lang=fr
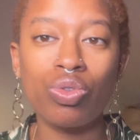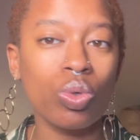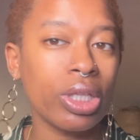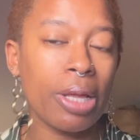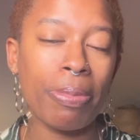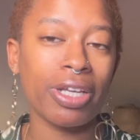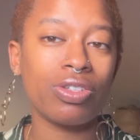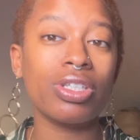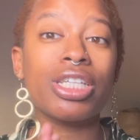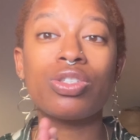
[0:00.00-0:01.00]
Toutes les
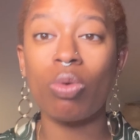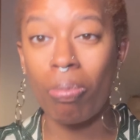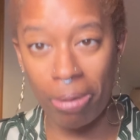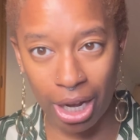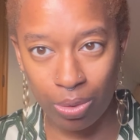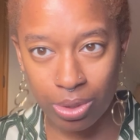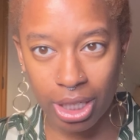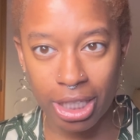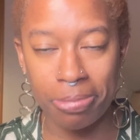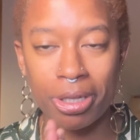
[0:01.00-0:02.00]
personnes qui ne sont pas
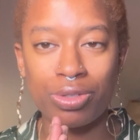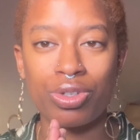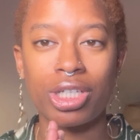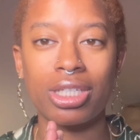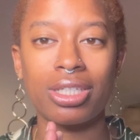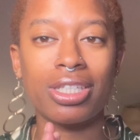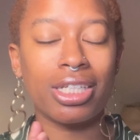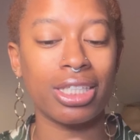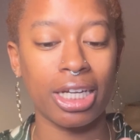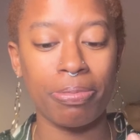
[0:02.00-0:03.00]
concernées par ce que j'ai dit,
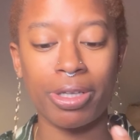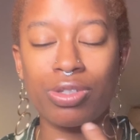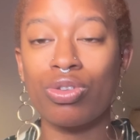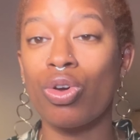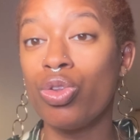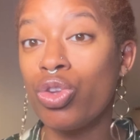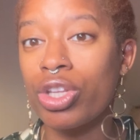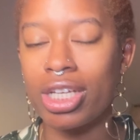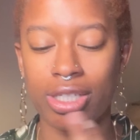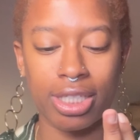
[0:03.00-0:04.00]
c'est-à-dire les personnes non
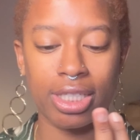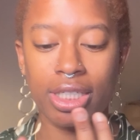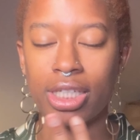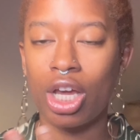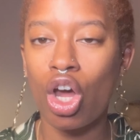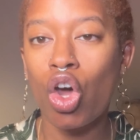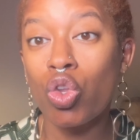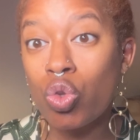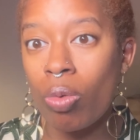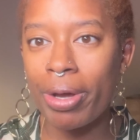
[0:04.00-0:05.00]
asiatiques,
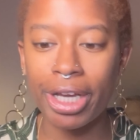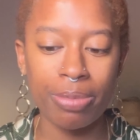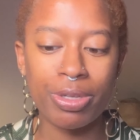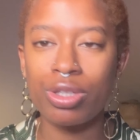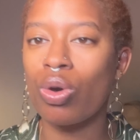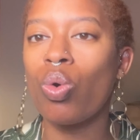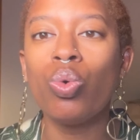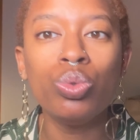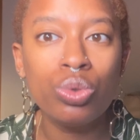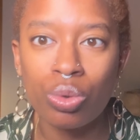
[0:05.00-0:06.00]
non maghrébines
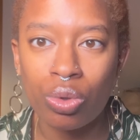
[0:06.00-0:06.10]
ou non